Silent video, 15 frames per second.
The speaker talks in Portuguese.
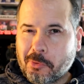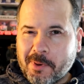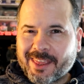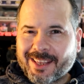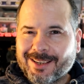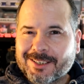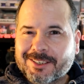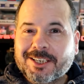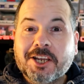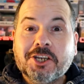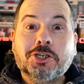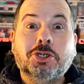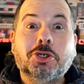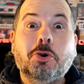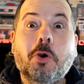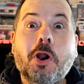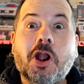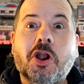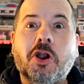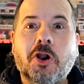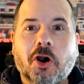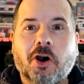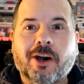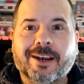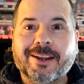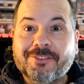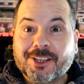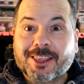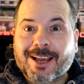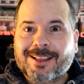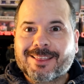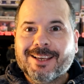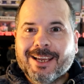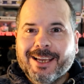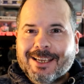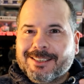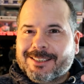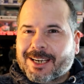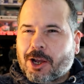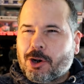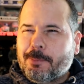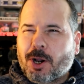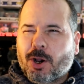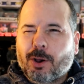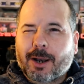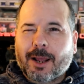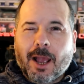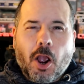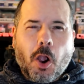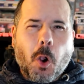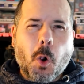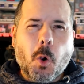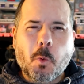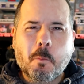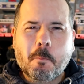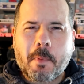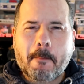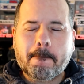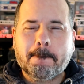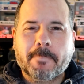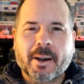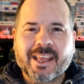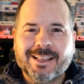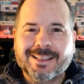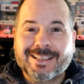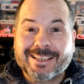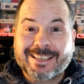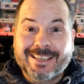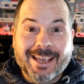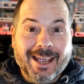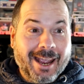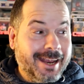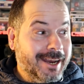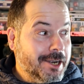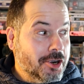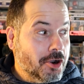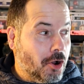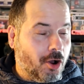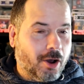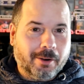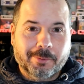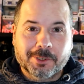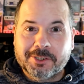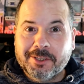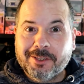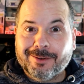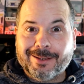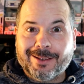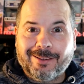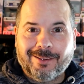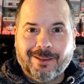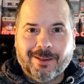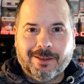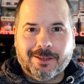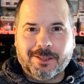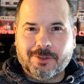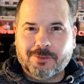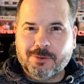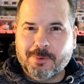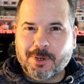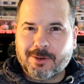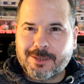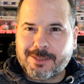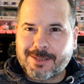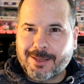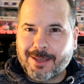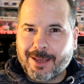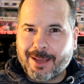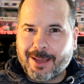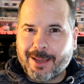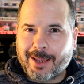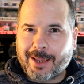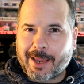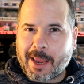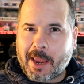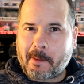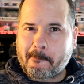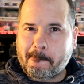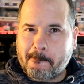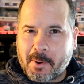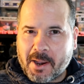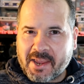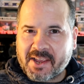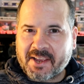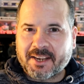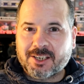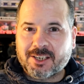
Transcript: Uma delas chegou agora, é verdade. Entregaram-me agora uma prenda que é enorme. Eu tenho ali. E digo-vos uma coisa: é bem